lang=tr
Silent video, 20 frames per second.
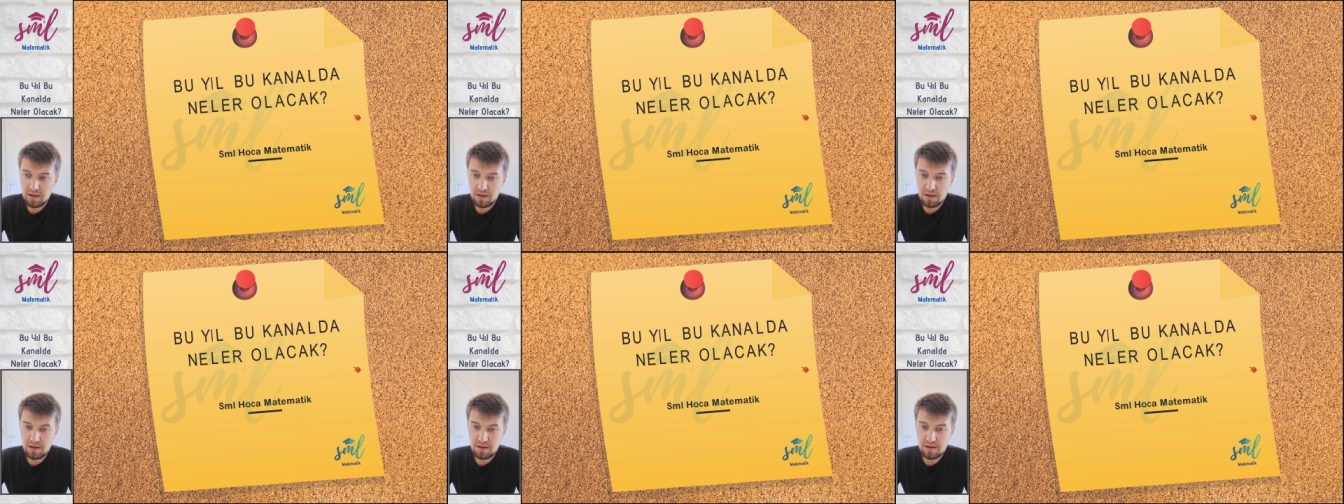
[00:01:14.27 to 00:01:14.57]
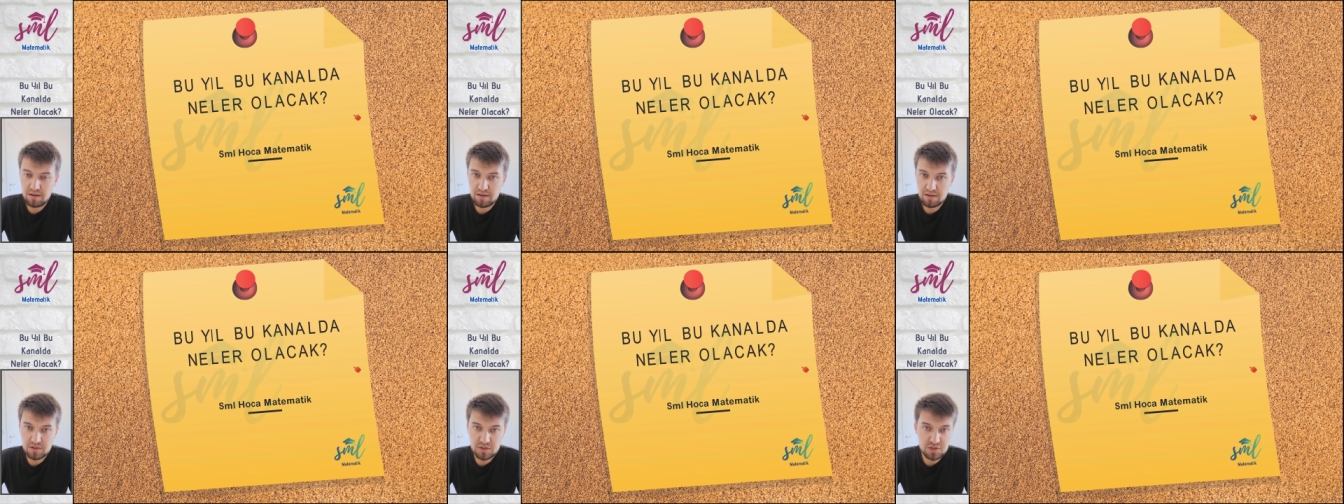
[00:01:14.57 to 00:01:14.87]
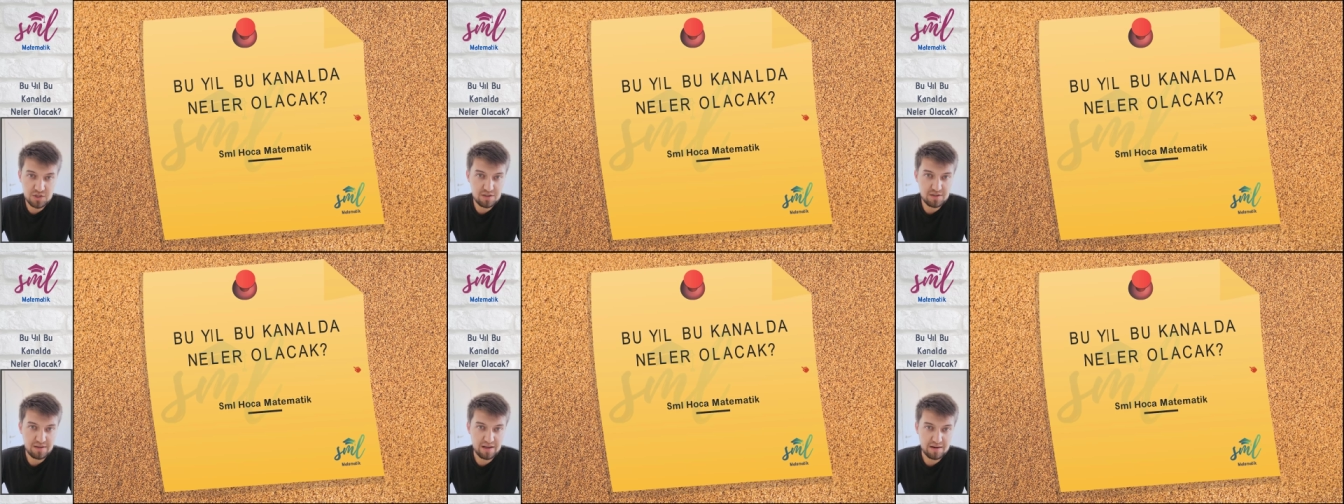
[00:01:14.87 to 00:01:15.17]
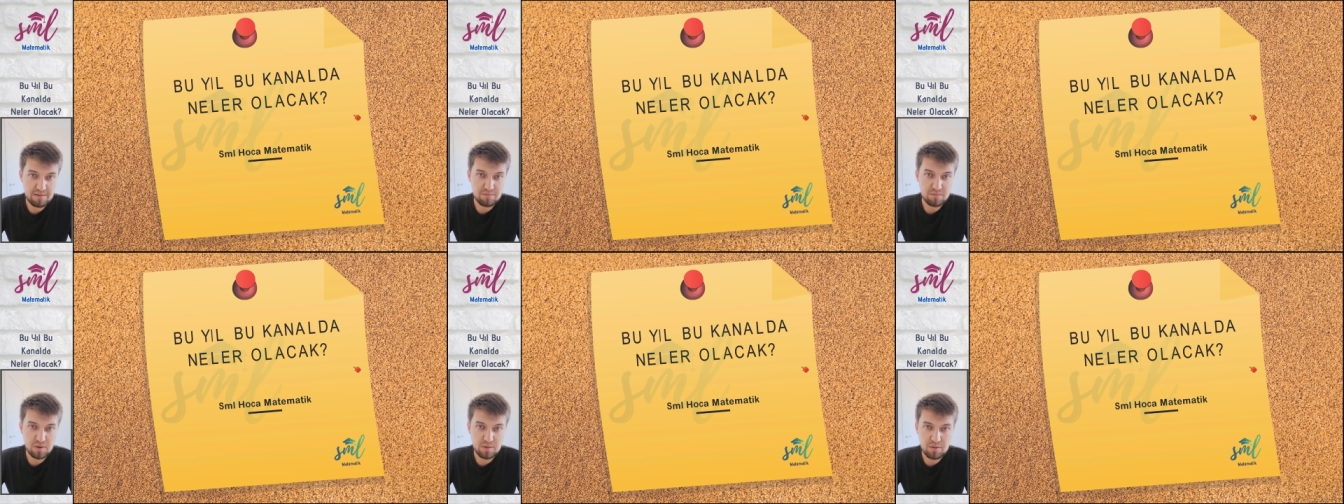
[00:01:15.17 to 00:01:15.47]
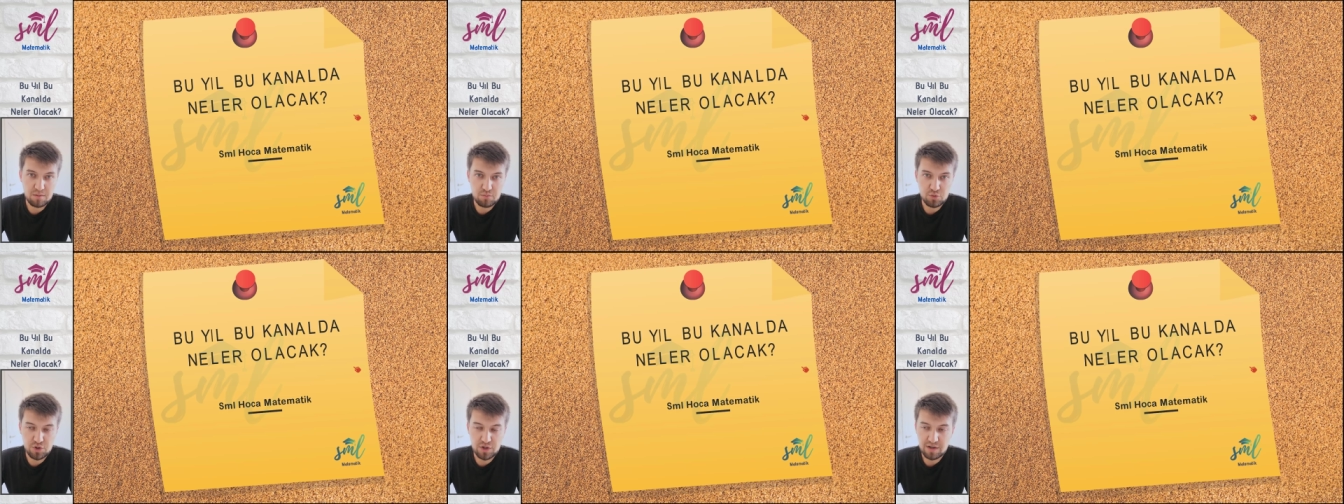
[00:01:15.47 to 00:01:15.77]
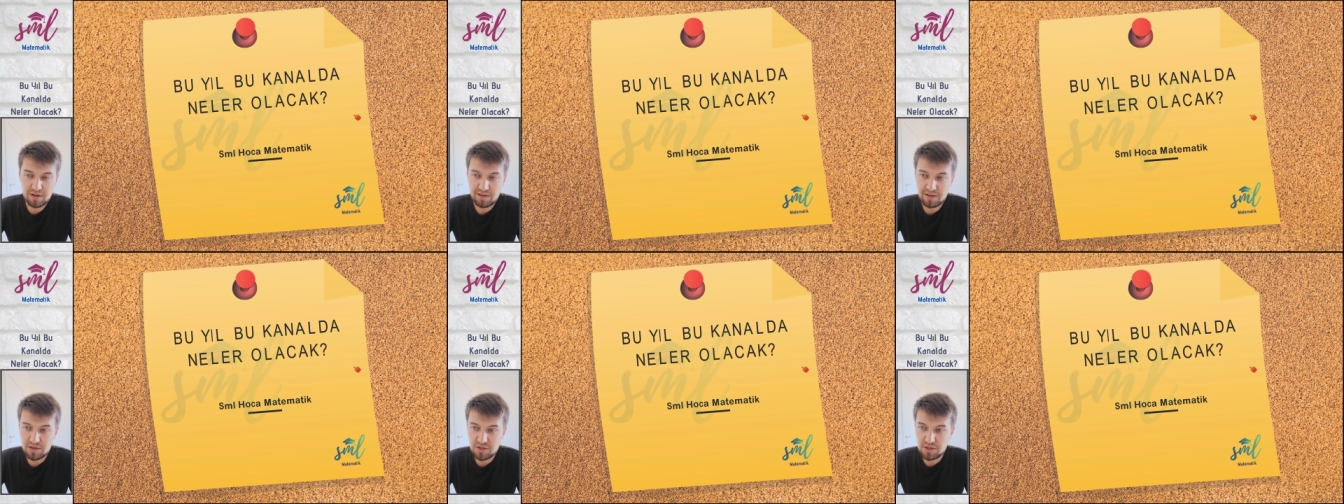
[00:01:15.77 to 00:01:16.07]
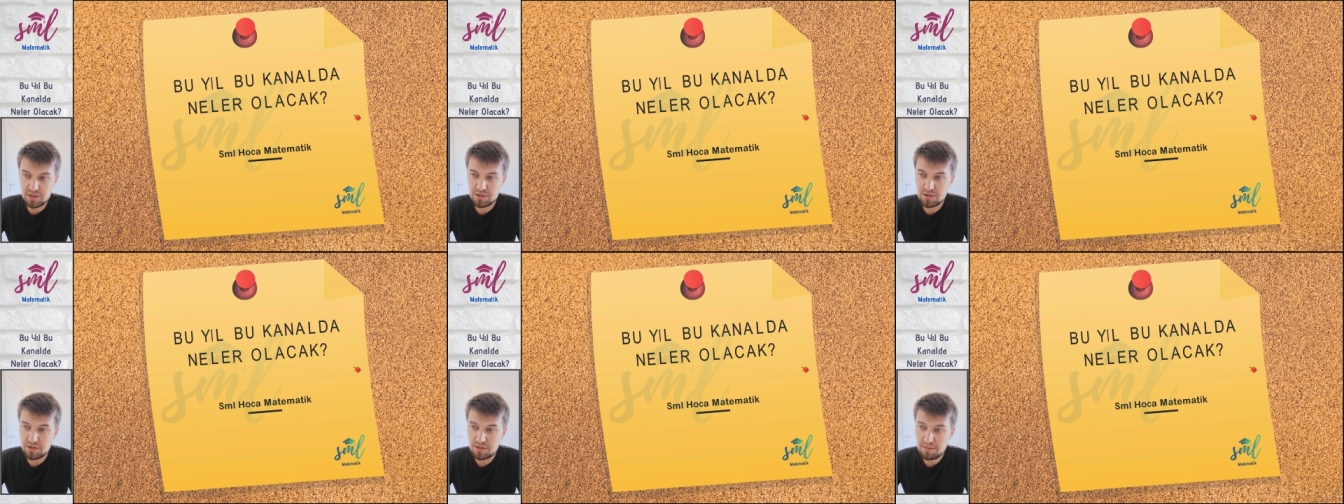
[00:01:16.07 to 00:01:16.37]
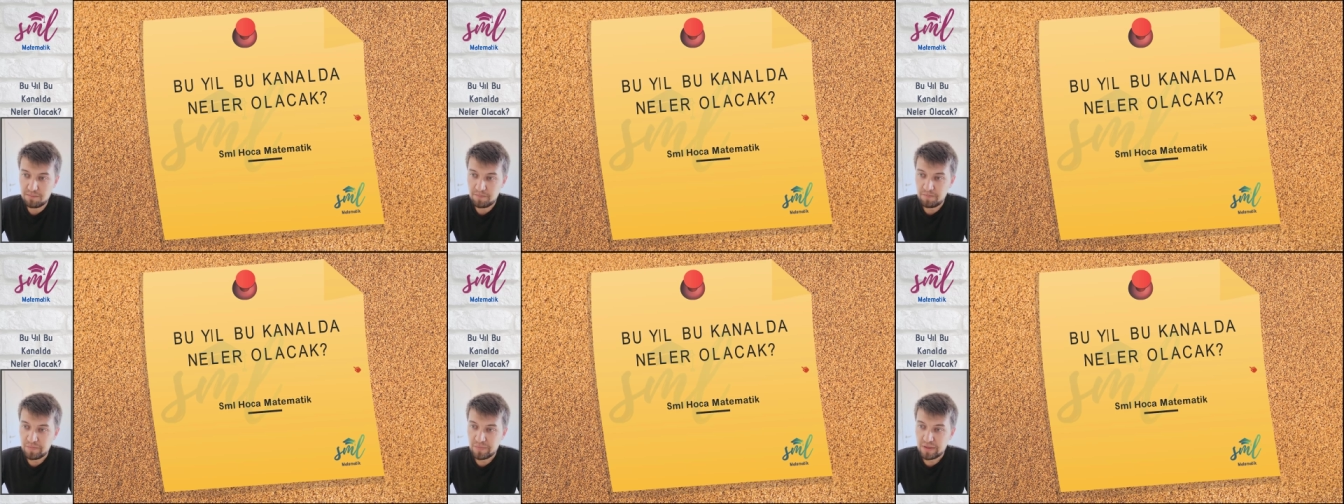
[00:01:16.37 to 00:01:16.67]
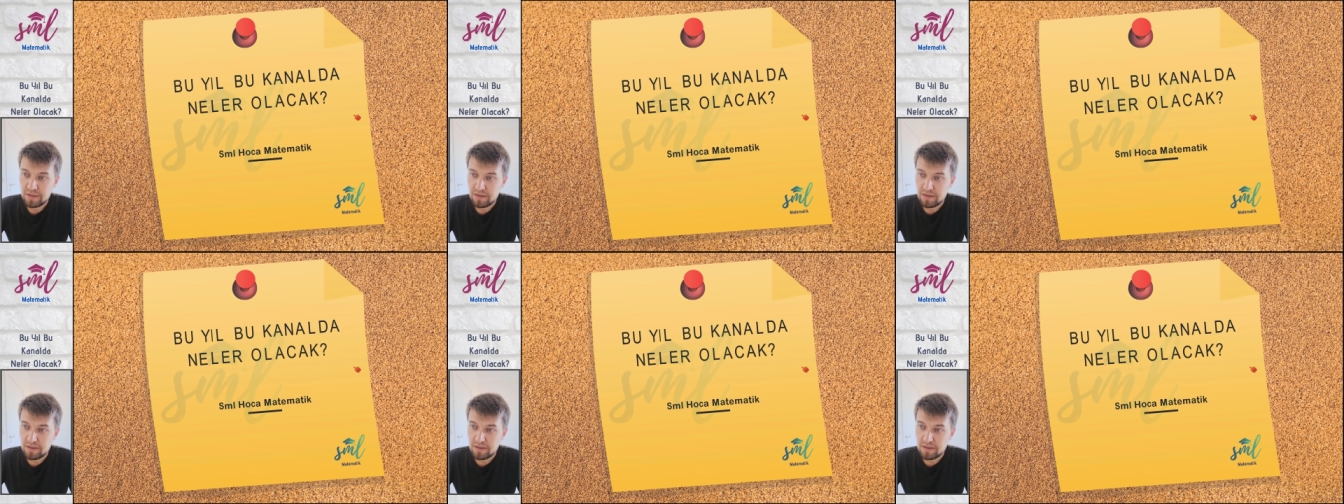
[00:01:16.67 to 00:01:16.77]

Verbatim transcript: E, cidden ama bu şekilde çalıştım.